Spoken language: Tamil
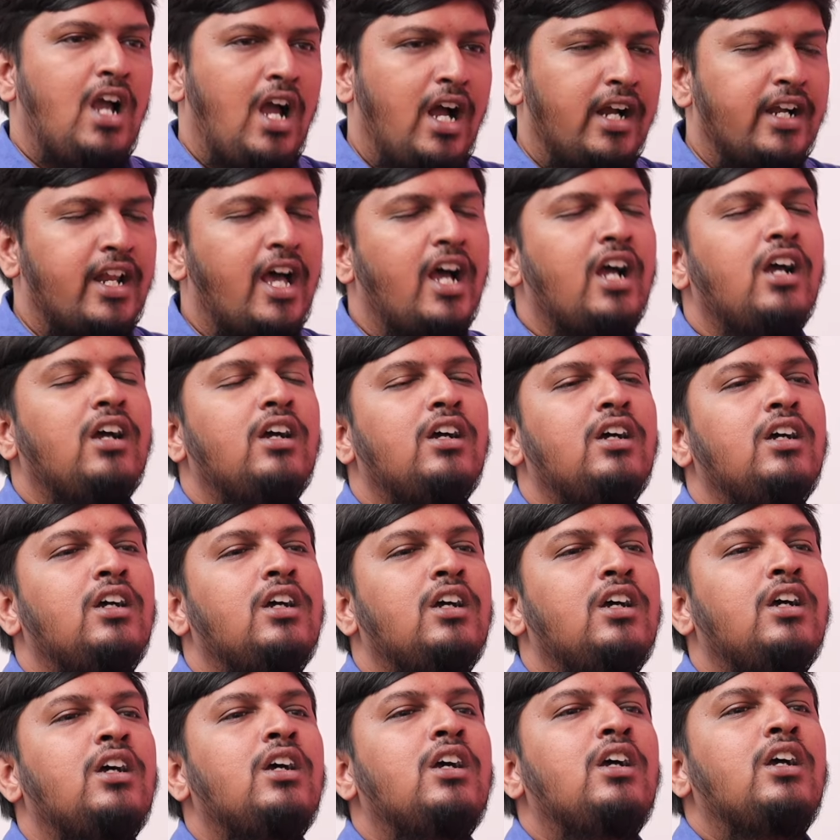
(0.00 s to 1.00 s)
ஆனால்
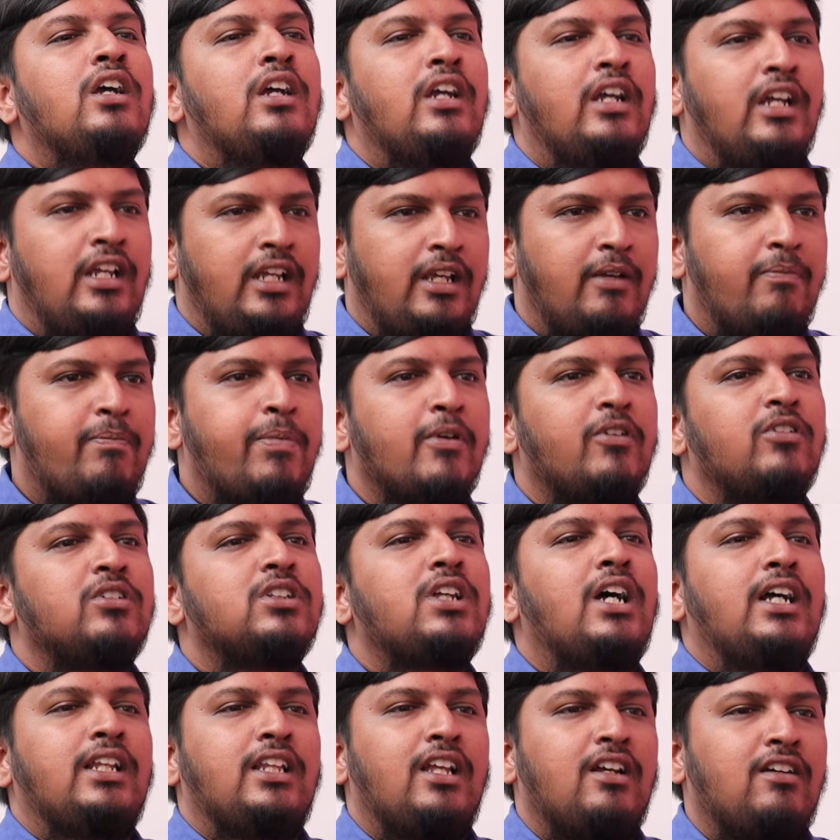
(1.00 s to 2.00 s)
இப்போ
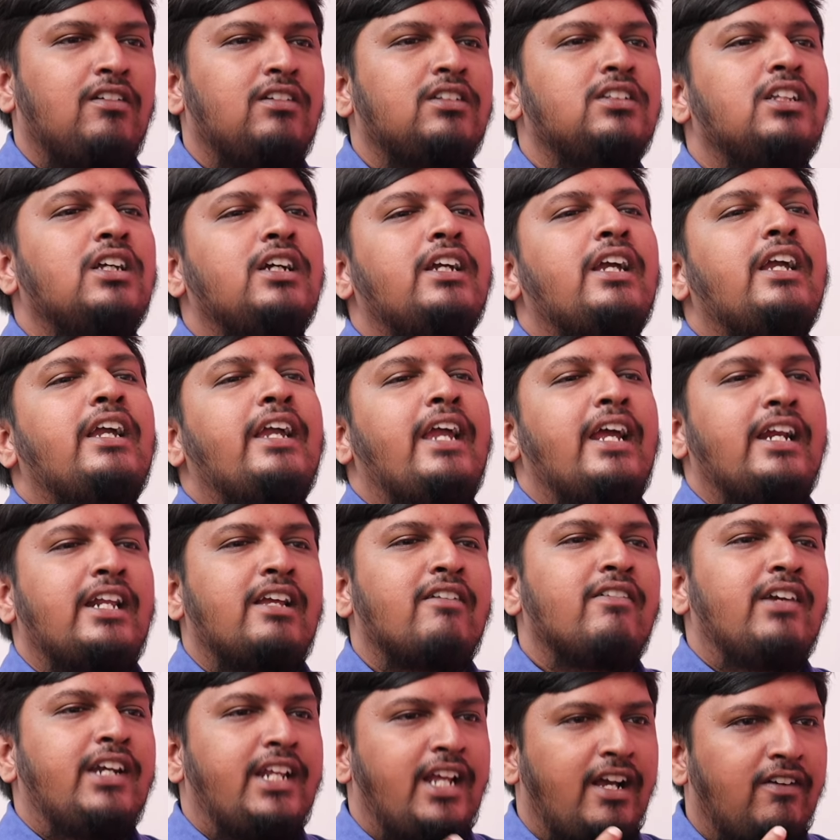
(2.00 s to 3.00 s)
வந்து அதை வந்து கேட்க
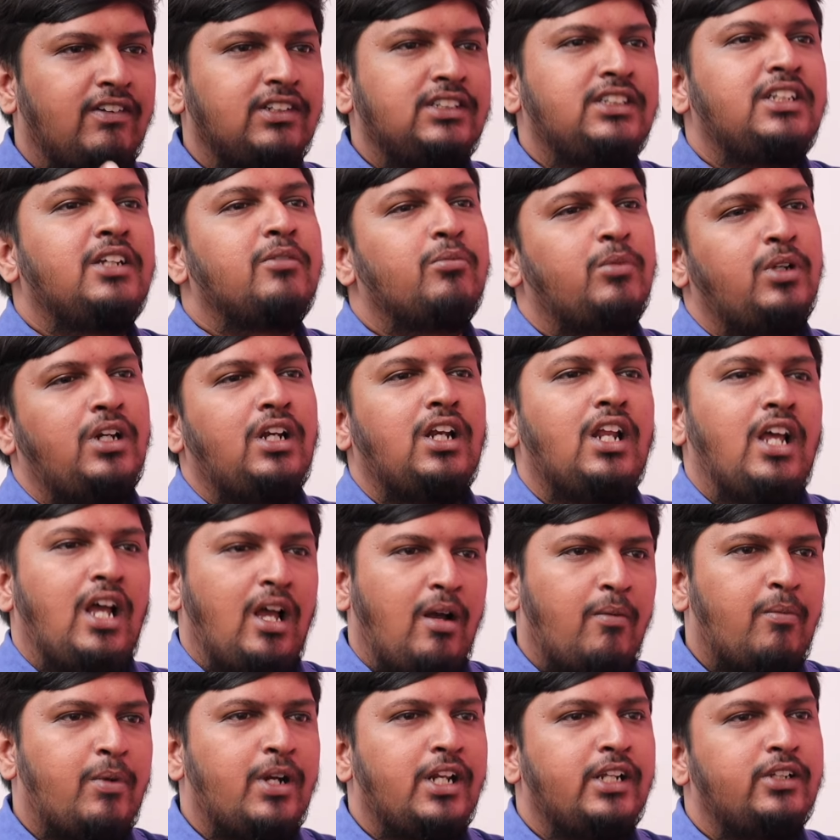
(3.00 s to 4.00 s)
வேண்டிய அவசியம் இல்லை
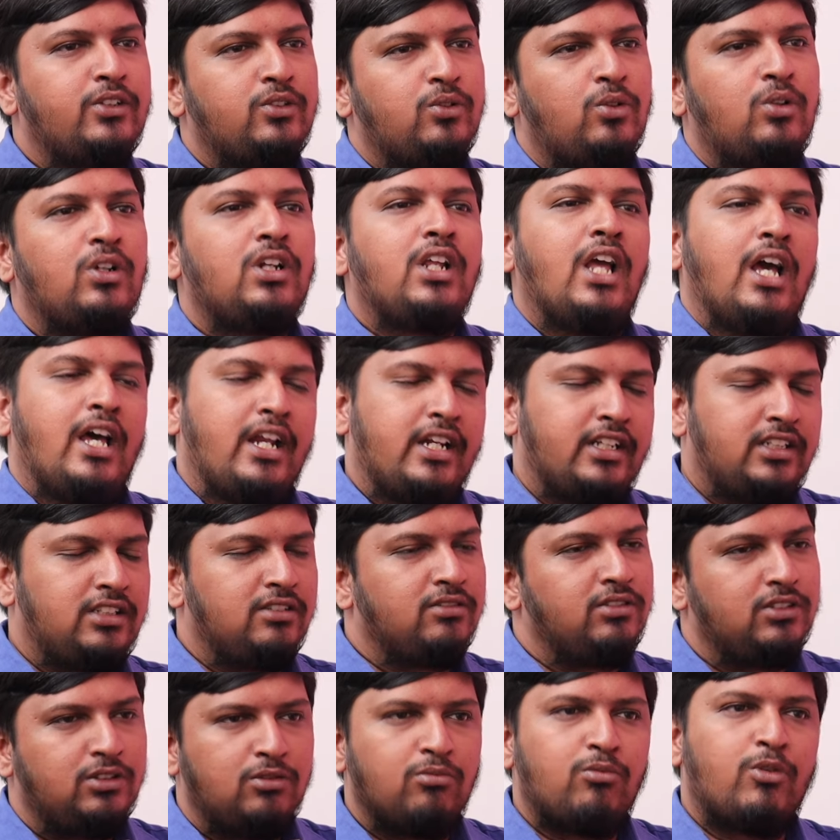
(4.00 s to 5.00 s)
அப்படின்னு சொல்லி அரசு
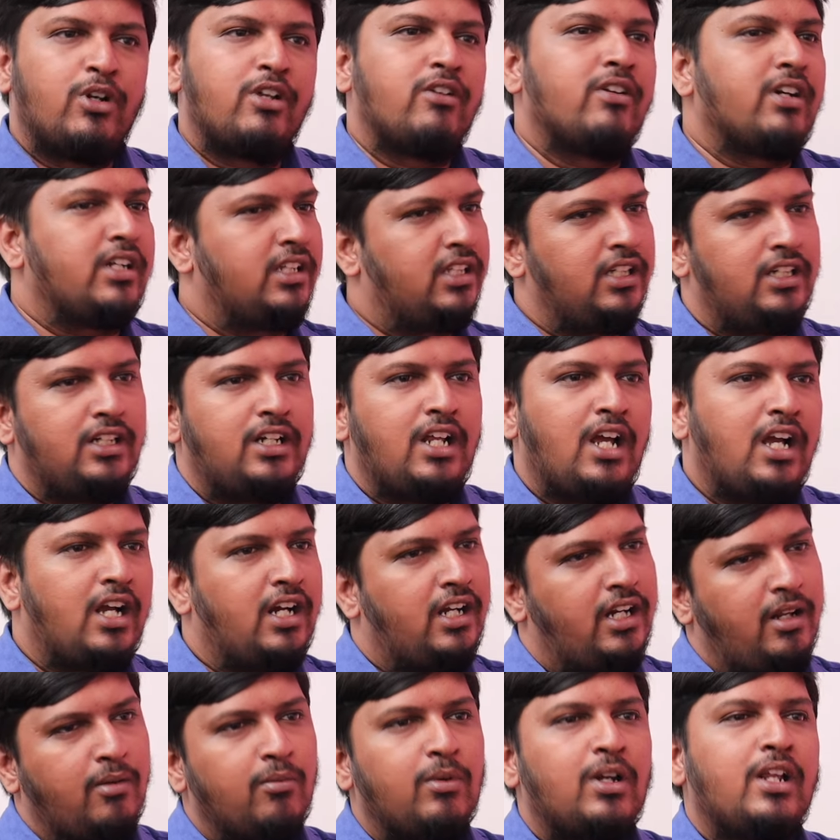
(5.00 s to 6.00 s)
வந்து முடிவு எடுத்துக்கிட்டாங்க
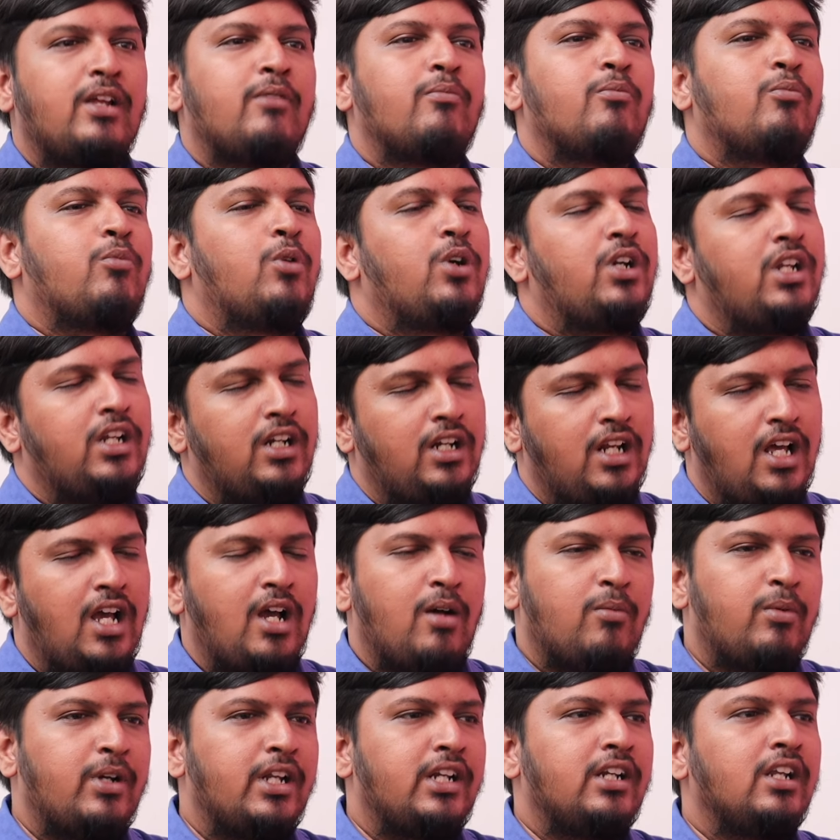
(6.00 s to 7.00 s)
நம்மளே போட்டுக்கலாம்
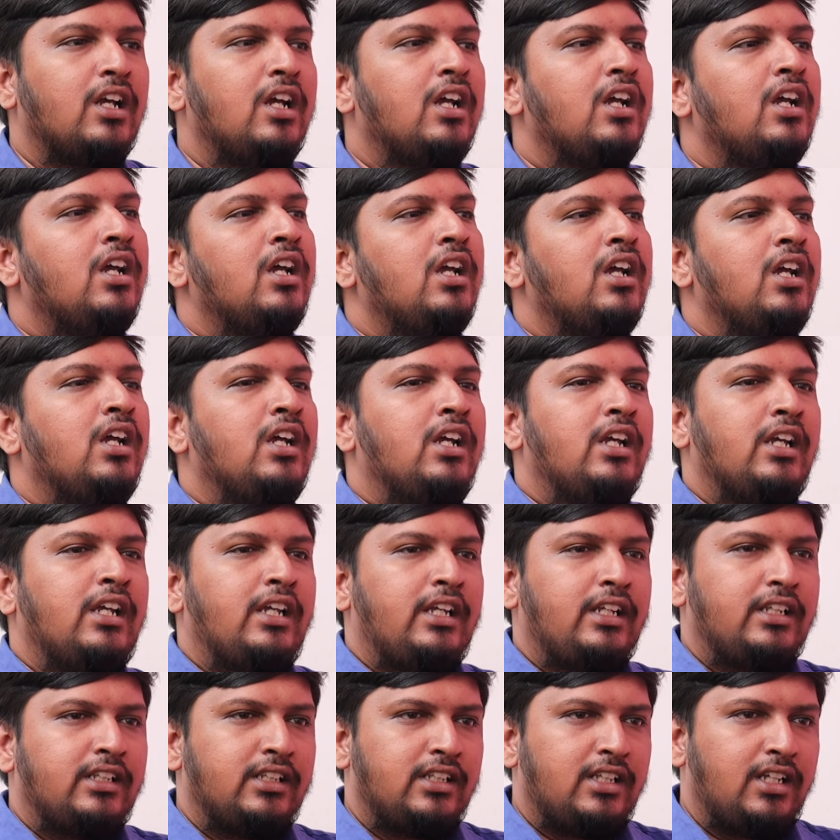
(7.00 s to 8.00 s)
அப்படின்னு
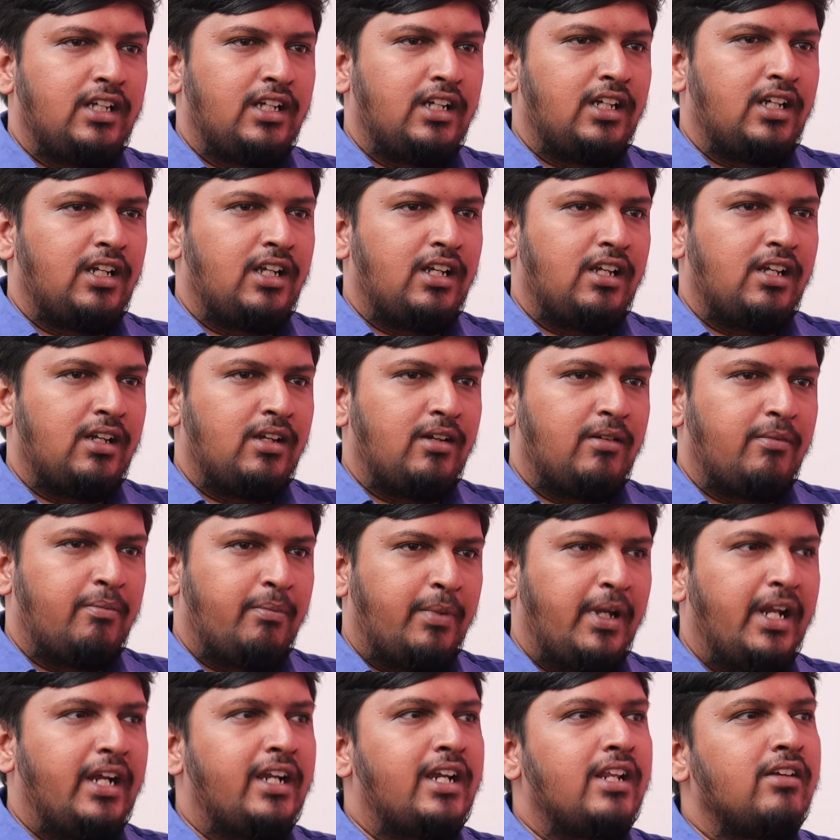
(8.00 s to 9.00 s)
இந்த
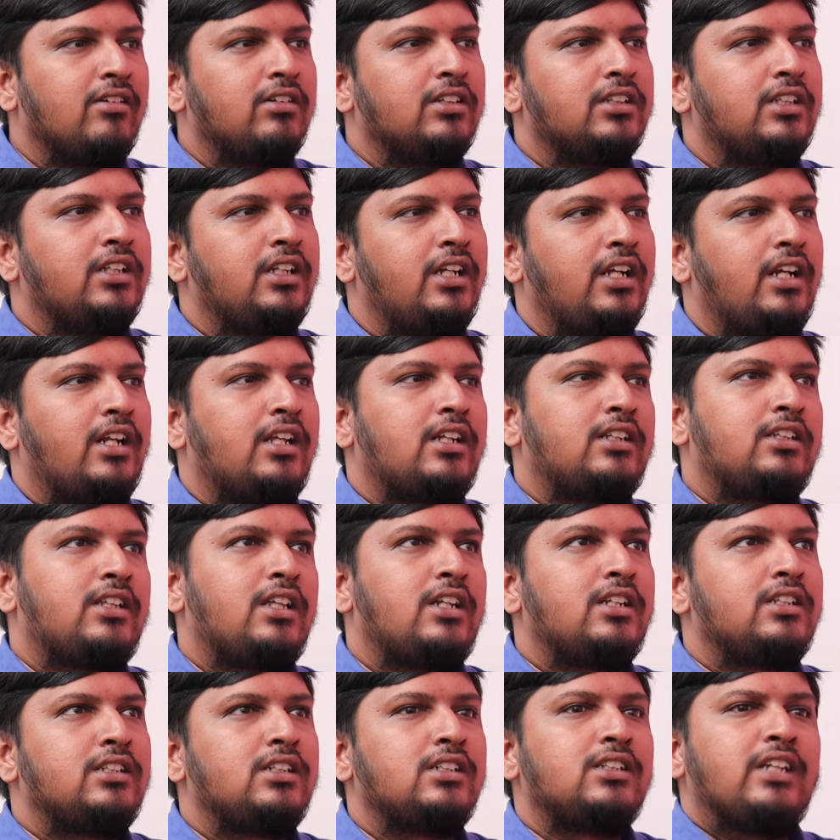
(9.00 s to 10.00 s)
பேட்டி வந்து எனக்கு
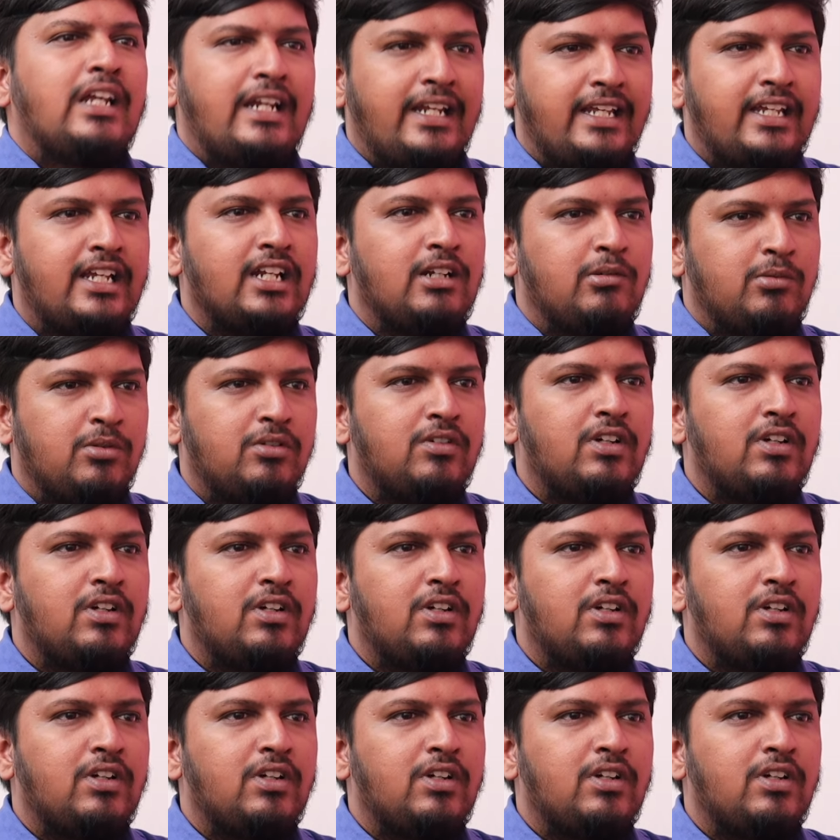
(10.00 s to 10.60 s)
தெரிஞ்சு சனிக்கிழமை